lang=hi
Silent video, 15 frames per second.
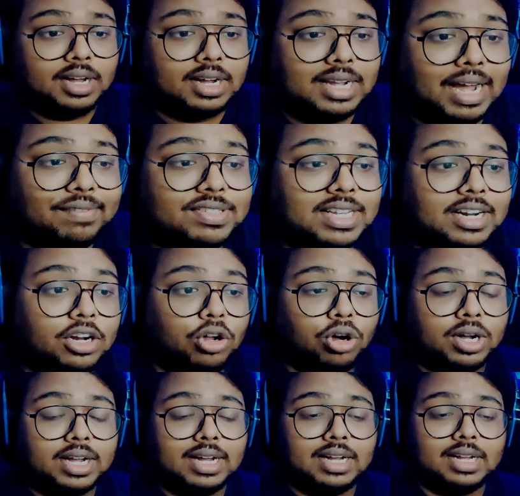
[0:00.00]
uh, काफ़ी सारे
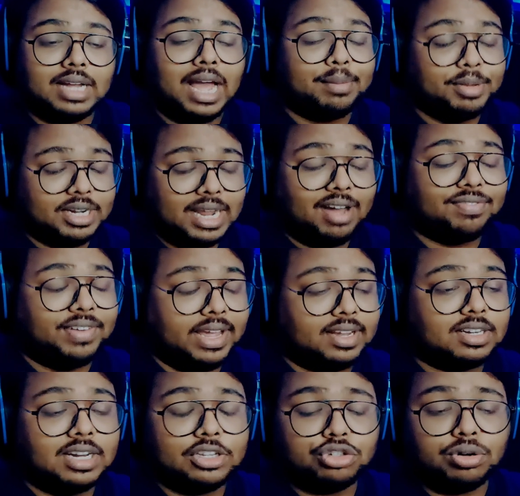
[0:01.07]
लोग आई मीन
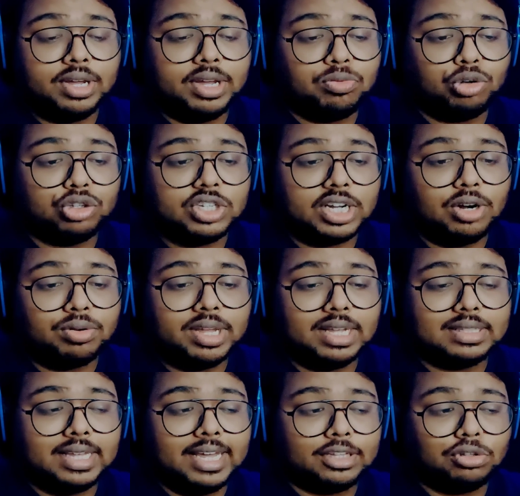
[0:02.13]
अफेक ने जो है वो चेकआउट
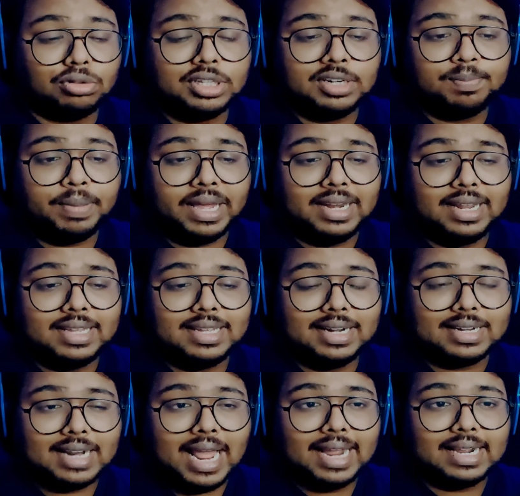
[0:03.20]
किया था एक दो दिन पहले ये
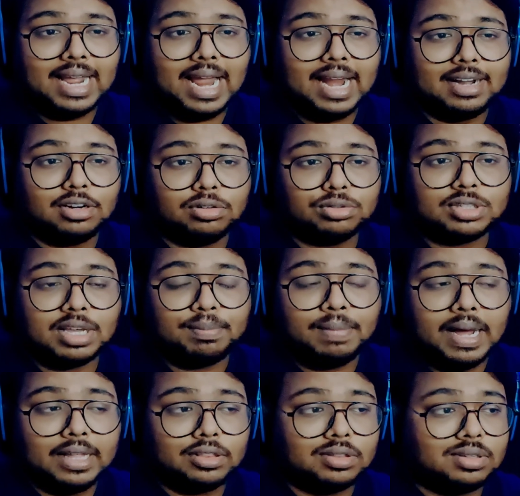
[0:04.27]
ट्रैक एंड उसके
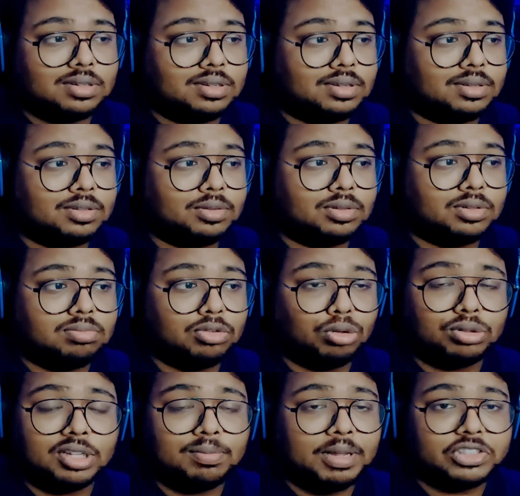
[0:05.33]
बाद uh,
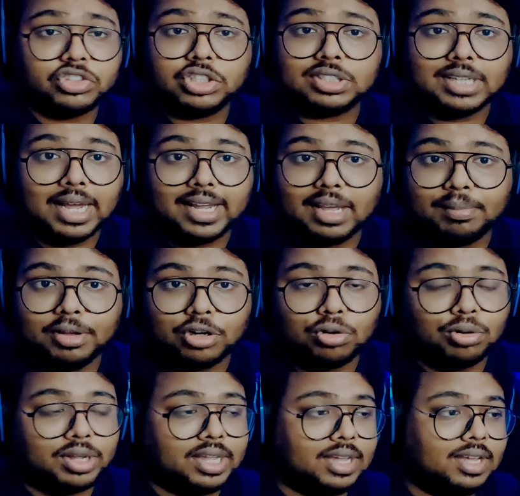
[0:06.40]
दो तीन मैसेजेस आ गए मेरे
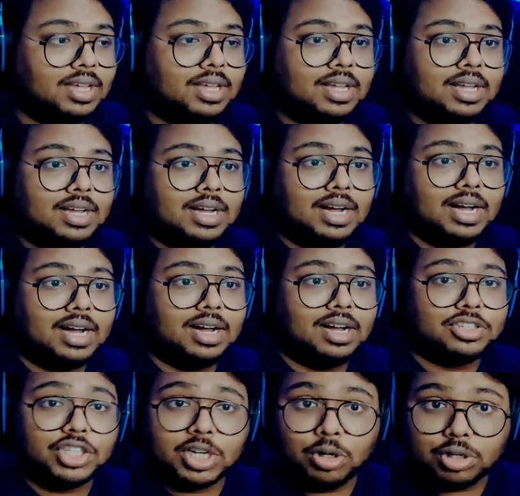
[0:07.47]
को कि
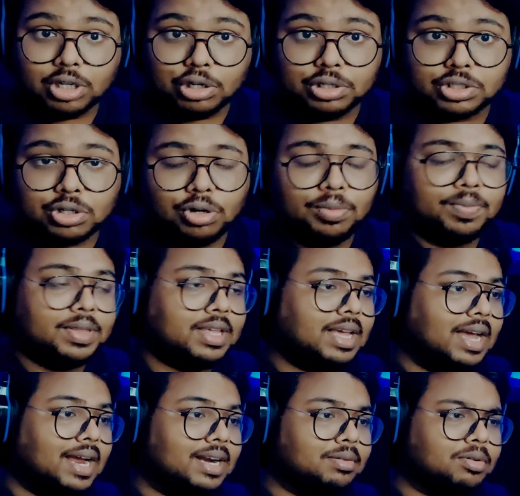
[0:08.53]
चेकआउट uh, करो इसको
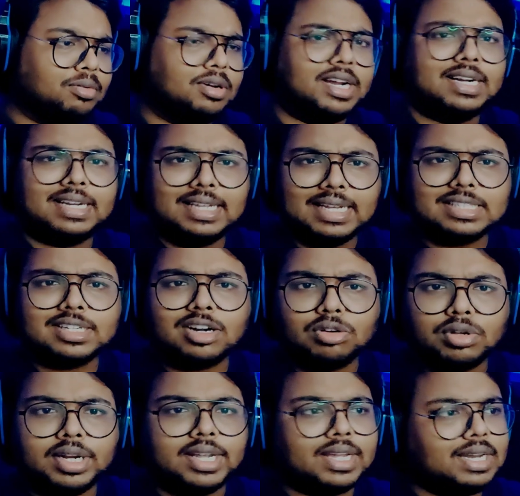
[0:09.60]
एंड मैं बोला कि ठीक है
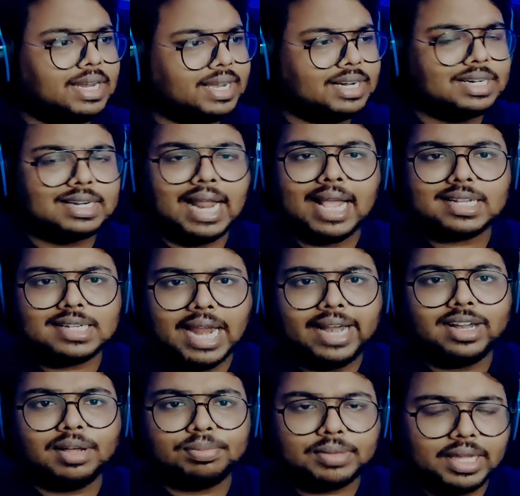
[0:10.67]
चेकआउट करेंगे लेकिन ट्रैक्स
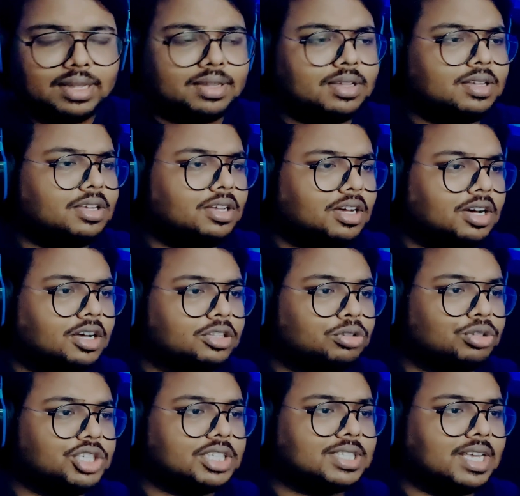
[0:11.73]
लाइंड अप थे uh,
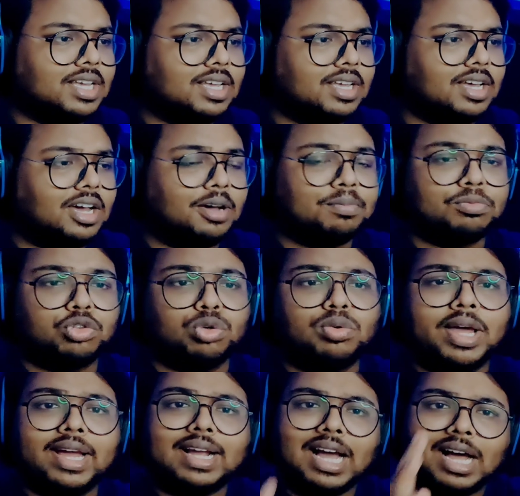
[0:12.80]
तो जैसे हम
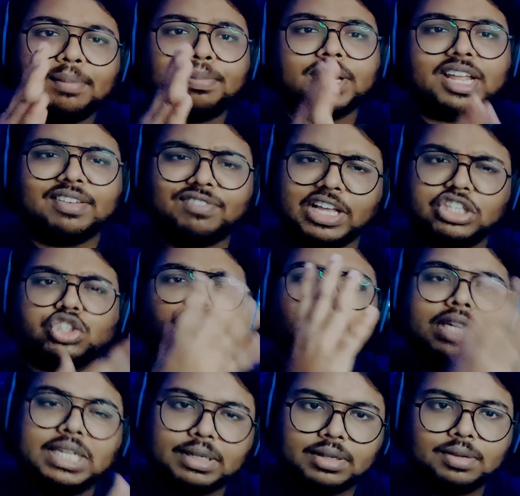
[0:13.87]
तू है कहाँ पर
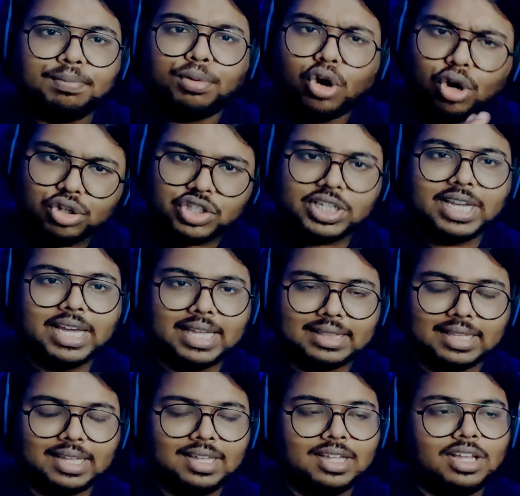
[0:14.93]
इवेंचुअली पहुँच ही गए
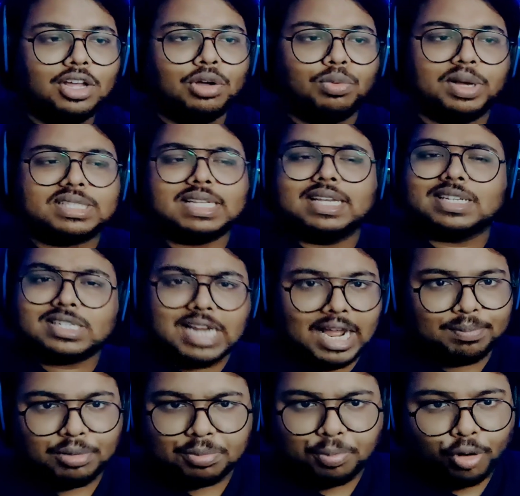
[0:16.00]
थे वैसे ही इस
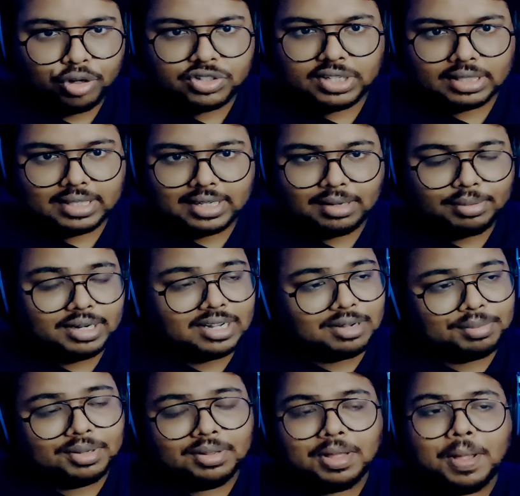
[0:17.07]
ट्रैक पर पहुँच जाते कभी ना
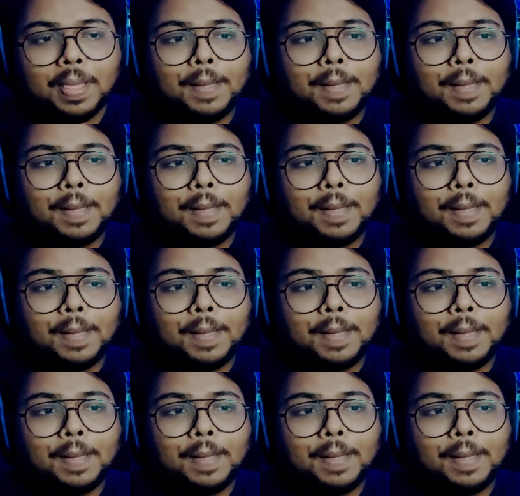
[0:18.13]
कभी